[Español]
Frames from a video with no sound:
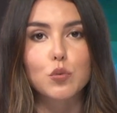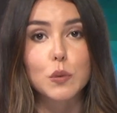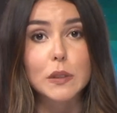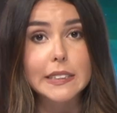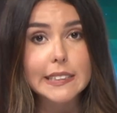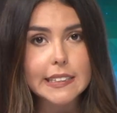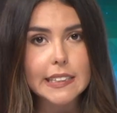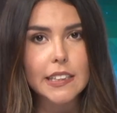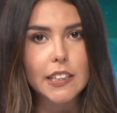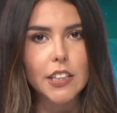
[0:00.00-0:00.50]

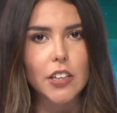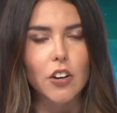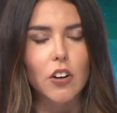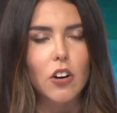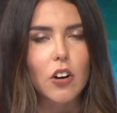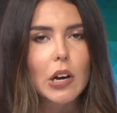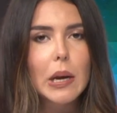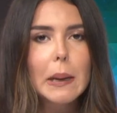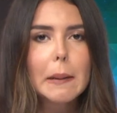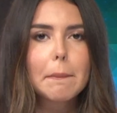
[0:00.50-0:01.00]
suicidio,
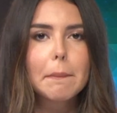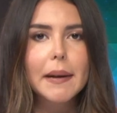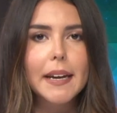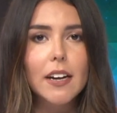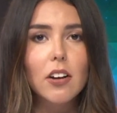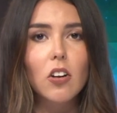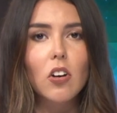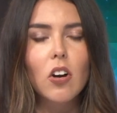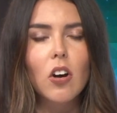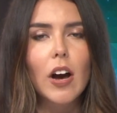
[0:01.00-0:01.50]

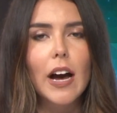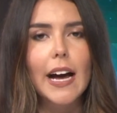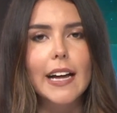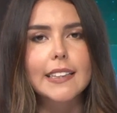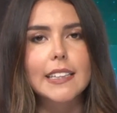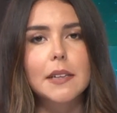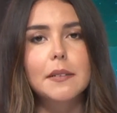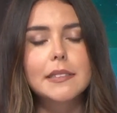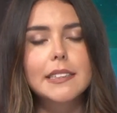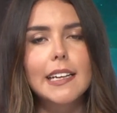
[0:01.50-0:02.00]
pero
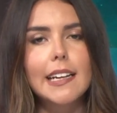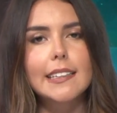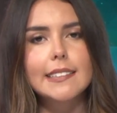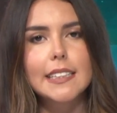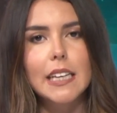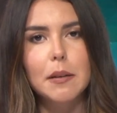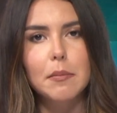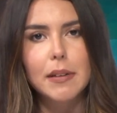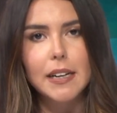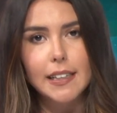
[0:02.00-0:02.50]
a través de las
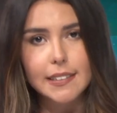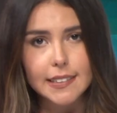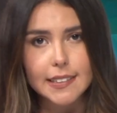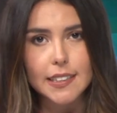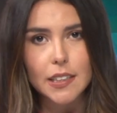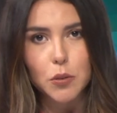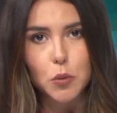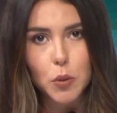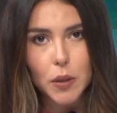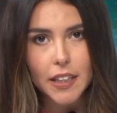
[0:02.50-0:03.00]
cámaras de
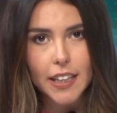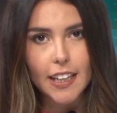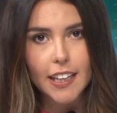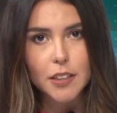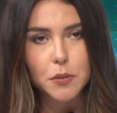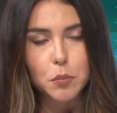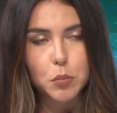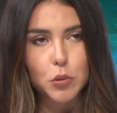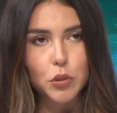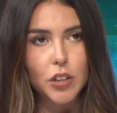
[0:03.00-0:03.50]

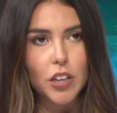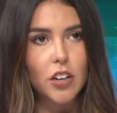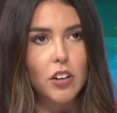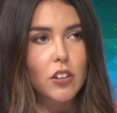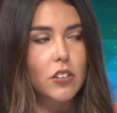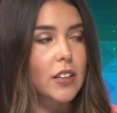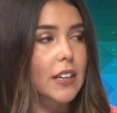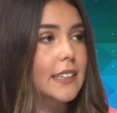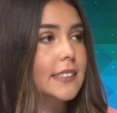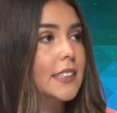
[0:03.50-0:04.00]
seguridad
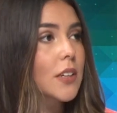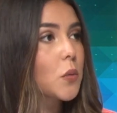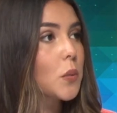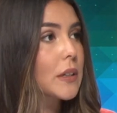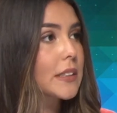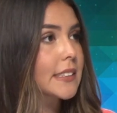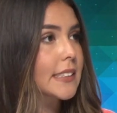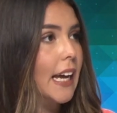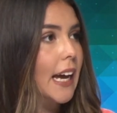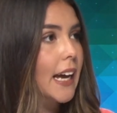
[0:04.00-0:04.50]
pudieron darse
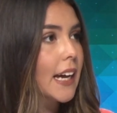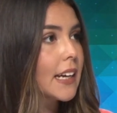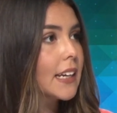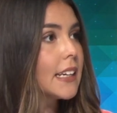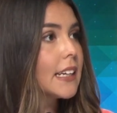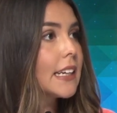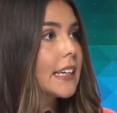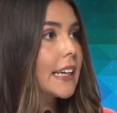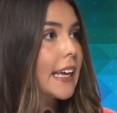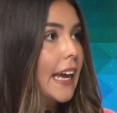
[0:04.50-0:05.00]
cuenta
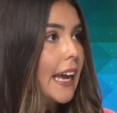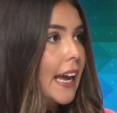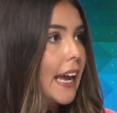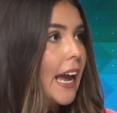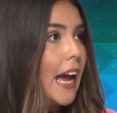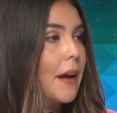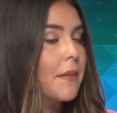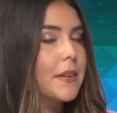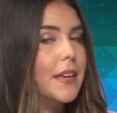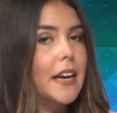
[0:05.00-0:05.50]
que
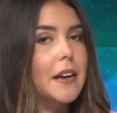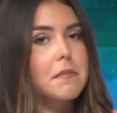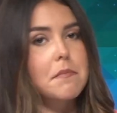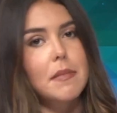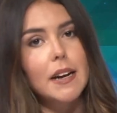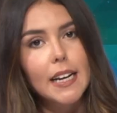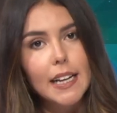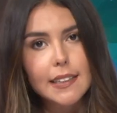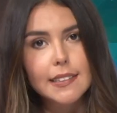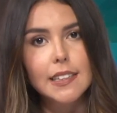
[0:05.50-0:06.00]
habían
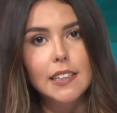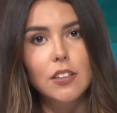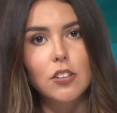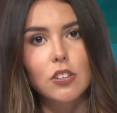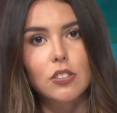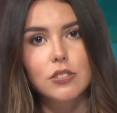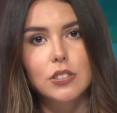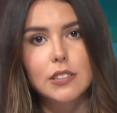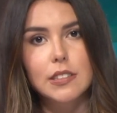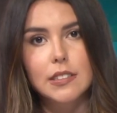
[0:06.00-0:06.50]
varias
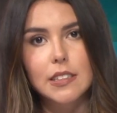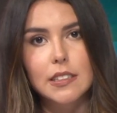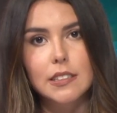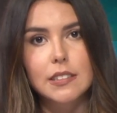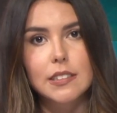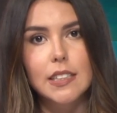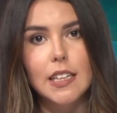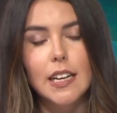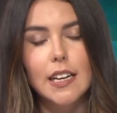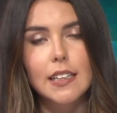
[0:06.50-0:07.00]

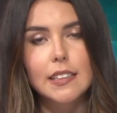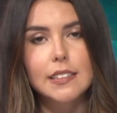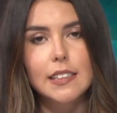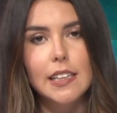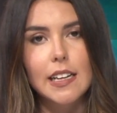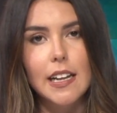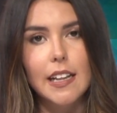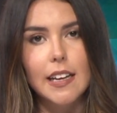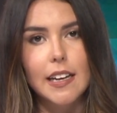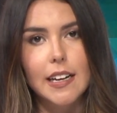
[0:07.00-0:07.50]
inconsistencias
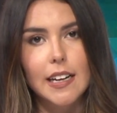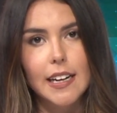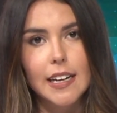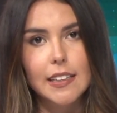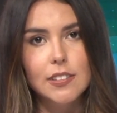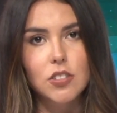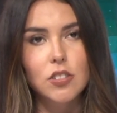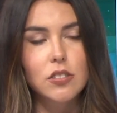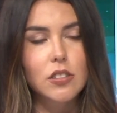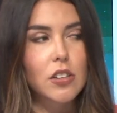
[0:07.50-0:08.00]
en la
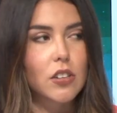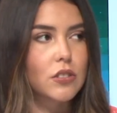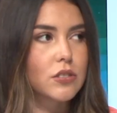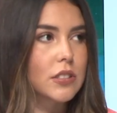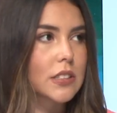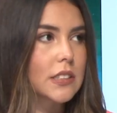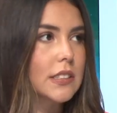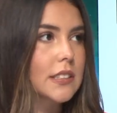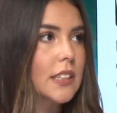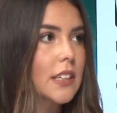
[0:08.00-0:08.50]
declaración de los
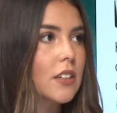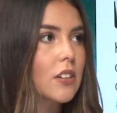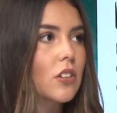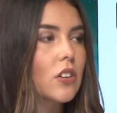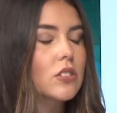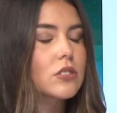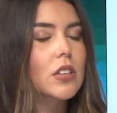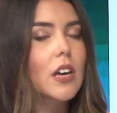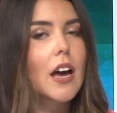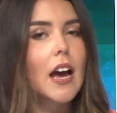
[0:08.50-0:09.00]

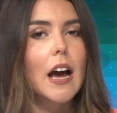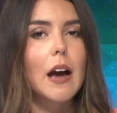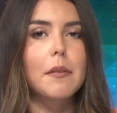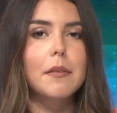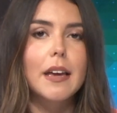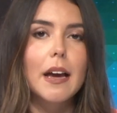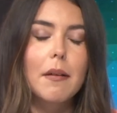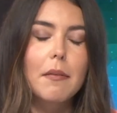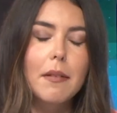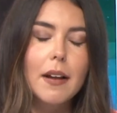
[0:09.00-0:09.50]
testigos,
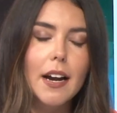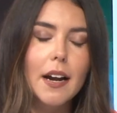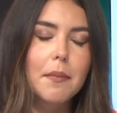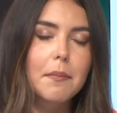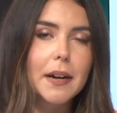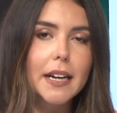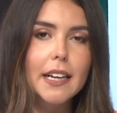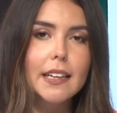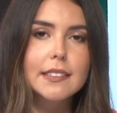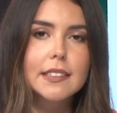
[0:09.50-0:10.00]
había
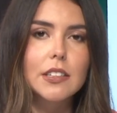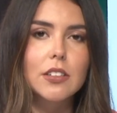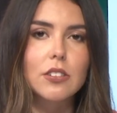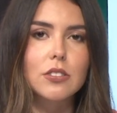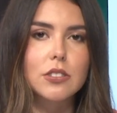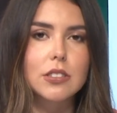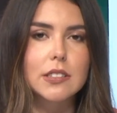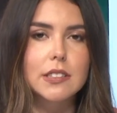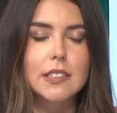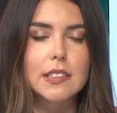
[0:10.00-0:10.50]
varias
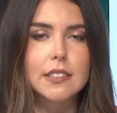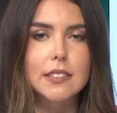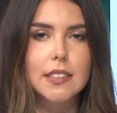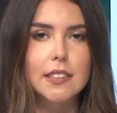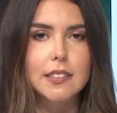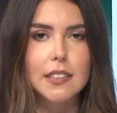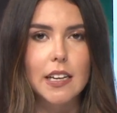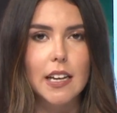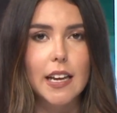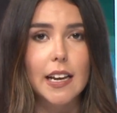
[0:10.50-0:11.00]

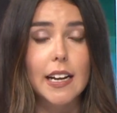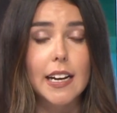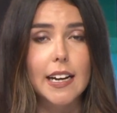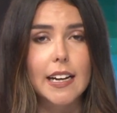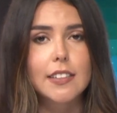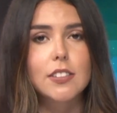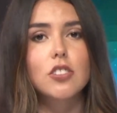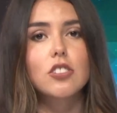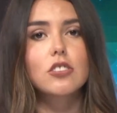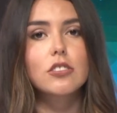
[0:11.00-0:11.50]
inconsistencias en la
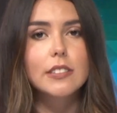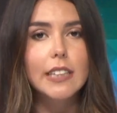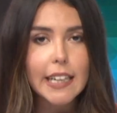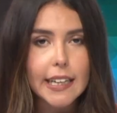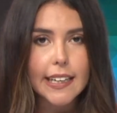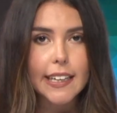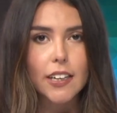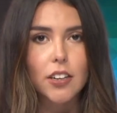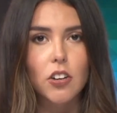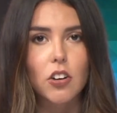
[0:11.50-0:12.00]
declaración
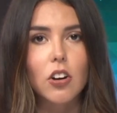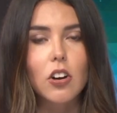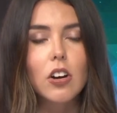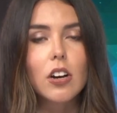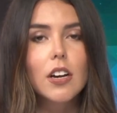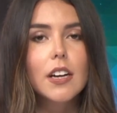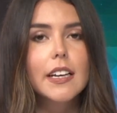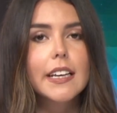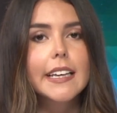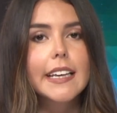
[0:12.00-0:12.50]
del hijo
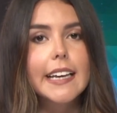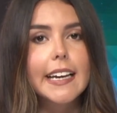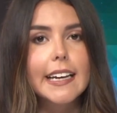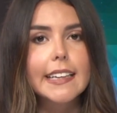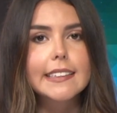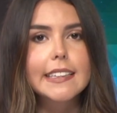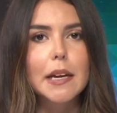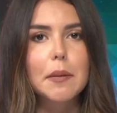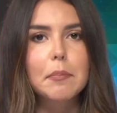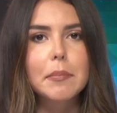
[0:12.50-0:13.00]
y
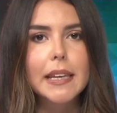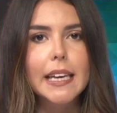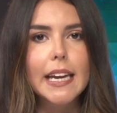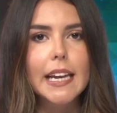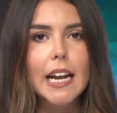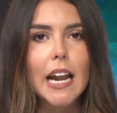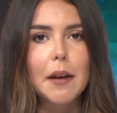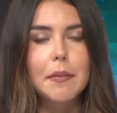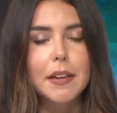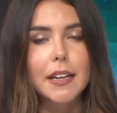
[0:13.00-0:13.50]
que
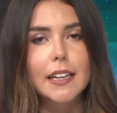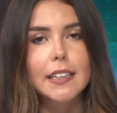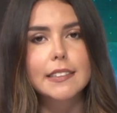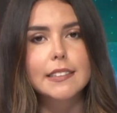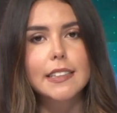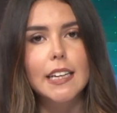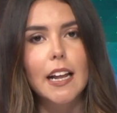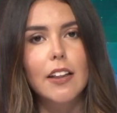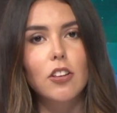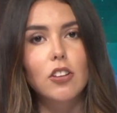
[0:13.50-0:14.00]
también habían
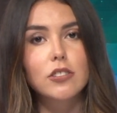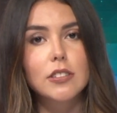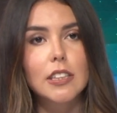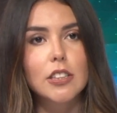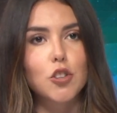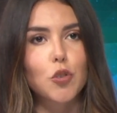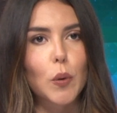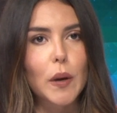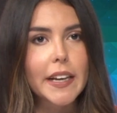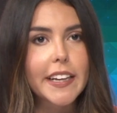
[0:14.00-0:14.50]
entrado
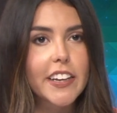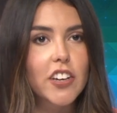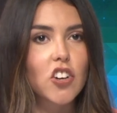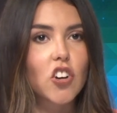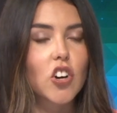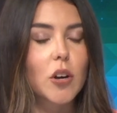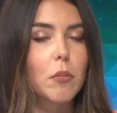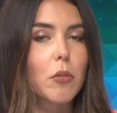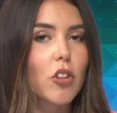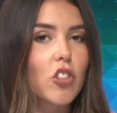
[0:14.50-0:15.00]
tanto el
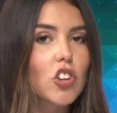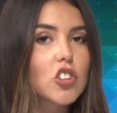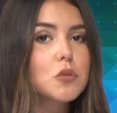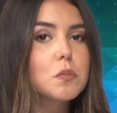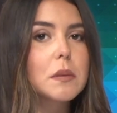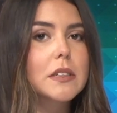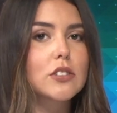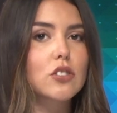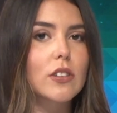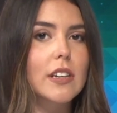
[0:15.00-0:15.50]
hijo como dos
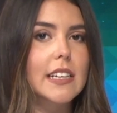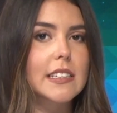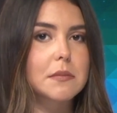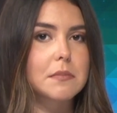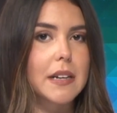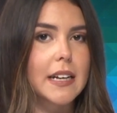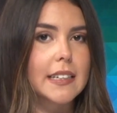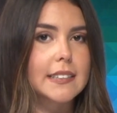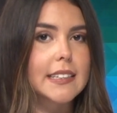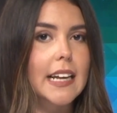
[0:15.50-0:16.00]
personas
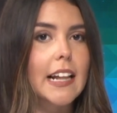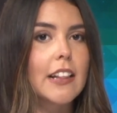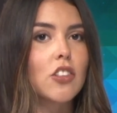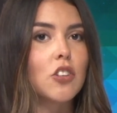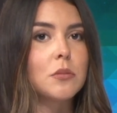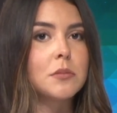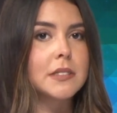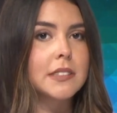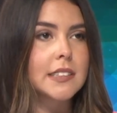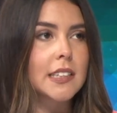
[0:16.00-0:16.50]
más al
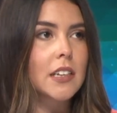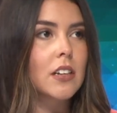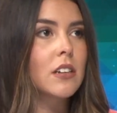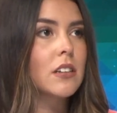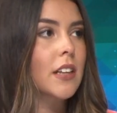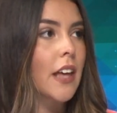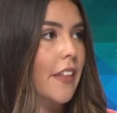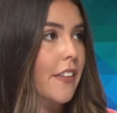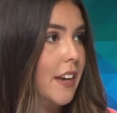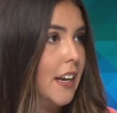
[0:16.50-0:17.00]
domicilio
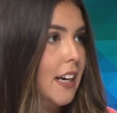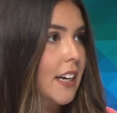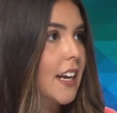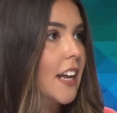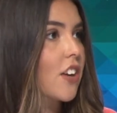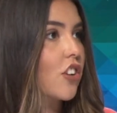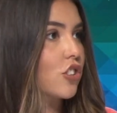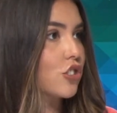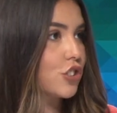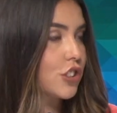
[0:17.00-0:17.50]
de
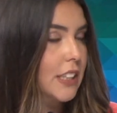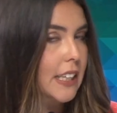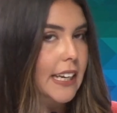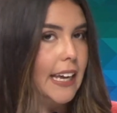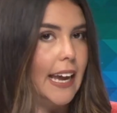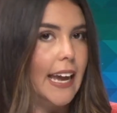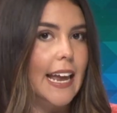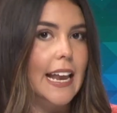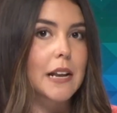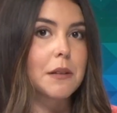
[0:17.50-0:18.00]
Adriana
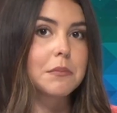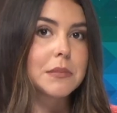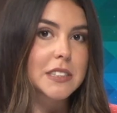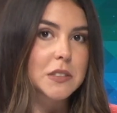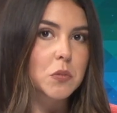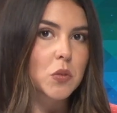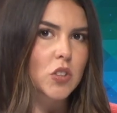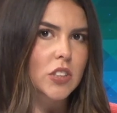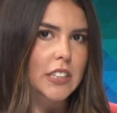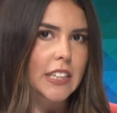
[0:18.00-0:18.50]
Rosique el
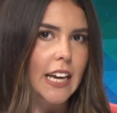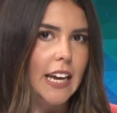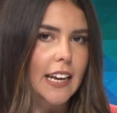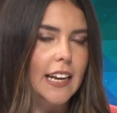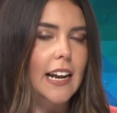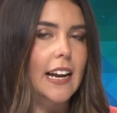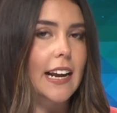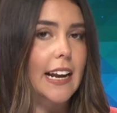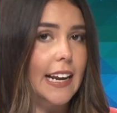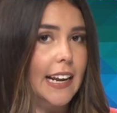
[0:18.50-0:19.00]
mismo día
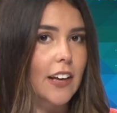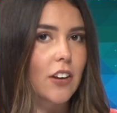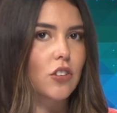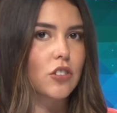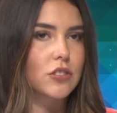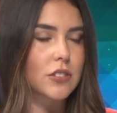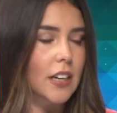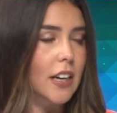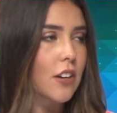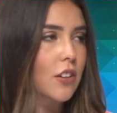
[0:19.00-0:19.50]
en el que la
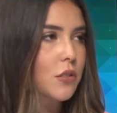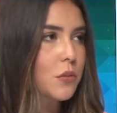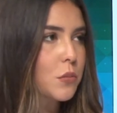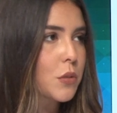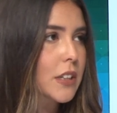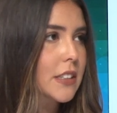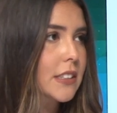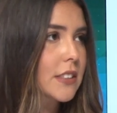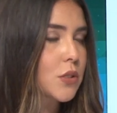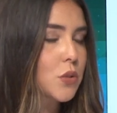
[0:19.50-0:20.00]
encontraron
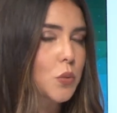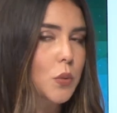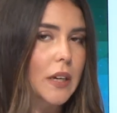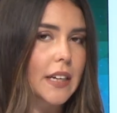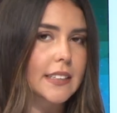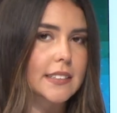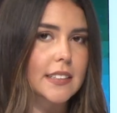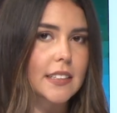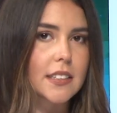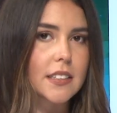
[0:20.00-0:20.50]
muerta en su
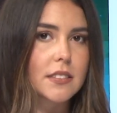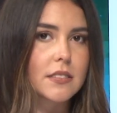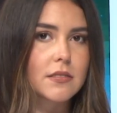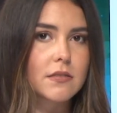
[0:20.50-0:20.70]
casa.